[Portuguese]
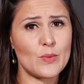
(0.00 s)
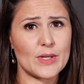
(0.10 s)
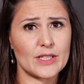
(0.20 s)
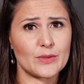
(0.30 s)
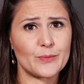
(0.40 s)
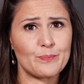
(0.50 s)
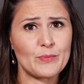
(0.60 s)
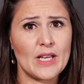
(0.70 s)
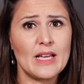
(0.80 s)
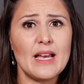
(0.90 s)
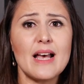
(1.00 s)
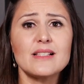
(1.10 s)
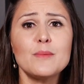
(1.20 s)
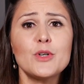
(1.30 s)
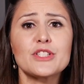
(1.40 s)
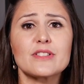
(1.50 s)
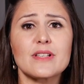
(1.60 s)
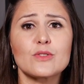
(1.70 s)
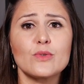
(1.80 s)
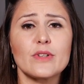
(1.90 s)
ao ano. As
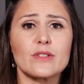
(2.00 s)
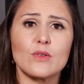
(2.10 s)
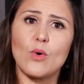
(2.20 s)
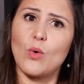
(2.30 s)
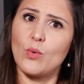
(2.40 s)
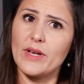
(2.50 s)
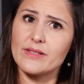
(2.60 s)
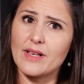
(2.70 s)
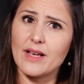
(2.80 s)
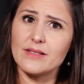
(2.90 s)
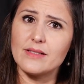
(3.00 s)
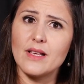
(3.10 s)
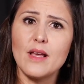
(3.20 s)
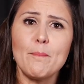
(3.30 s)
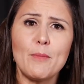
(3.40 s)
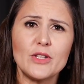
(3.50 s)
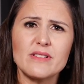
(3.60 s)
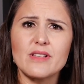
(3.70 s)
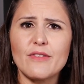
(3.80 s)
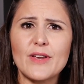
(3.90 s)
amortizações ou resgates
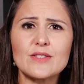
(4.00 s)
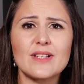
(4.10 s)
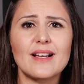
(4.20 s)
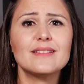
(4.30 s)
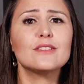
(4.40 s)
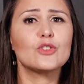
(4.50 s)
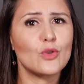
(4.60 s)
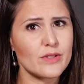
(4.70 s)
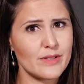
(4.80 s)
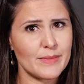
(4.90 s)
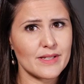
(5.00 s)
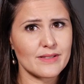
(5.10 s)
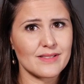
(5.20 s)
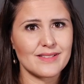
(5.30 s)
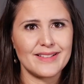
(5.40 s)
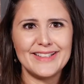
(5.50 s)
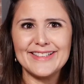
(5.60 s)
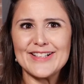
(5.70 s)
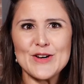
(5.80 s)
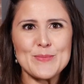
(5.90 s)
podem ser feitos a cada 12 meses e
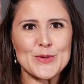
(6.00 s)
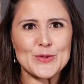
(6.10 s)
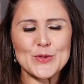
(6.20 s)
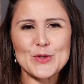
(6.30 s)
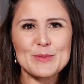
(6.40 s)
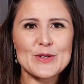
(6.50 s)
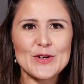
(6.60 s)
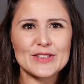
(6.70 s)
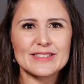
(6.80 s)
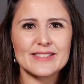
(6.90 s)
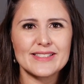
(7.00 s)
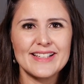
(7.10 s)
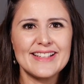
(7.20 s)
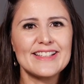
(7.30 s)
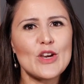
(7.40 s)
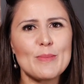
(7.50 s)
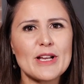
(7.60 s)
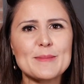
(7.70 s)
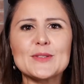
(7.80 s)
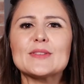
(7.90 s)
não possuem comicotas, que é o
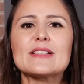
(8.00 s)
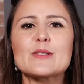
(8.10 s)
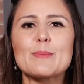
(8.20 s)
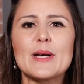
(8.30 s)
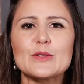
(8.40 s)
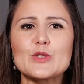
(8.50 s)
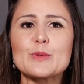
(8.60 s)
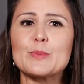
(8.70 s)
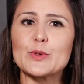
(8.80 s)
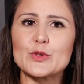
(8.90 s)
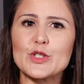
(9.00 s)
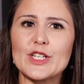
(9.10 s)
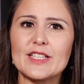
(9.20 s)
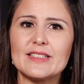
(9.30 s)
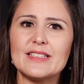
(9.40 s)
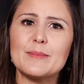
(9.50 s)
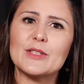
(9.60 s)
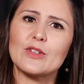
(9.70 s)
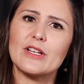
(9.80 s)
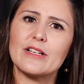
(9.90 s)
pagamento antecipado de imposto de renda na
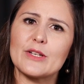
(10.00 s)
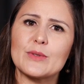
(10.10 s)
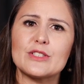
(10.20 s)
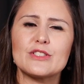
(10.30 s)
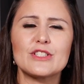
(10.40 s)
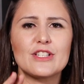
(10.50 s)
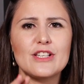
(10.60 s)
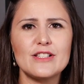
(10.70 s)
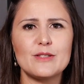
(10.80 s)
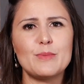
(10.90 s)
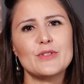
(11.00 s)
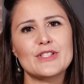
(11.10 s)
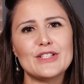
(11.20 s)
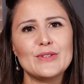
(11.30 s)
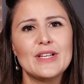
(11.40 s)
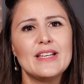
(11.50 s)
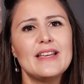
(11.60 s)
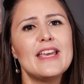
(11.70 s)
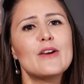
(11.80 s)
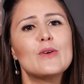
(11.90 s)
menor alíquota de 15%
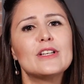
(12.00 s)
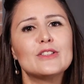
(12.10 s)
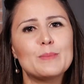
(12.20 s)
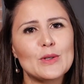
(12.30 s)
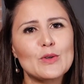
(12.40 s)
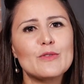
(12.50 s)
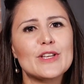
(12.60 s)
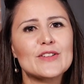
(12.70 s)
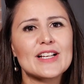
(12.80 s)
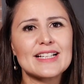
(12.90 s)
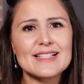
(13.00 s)
recolhido pelo governo a cada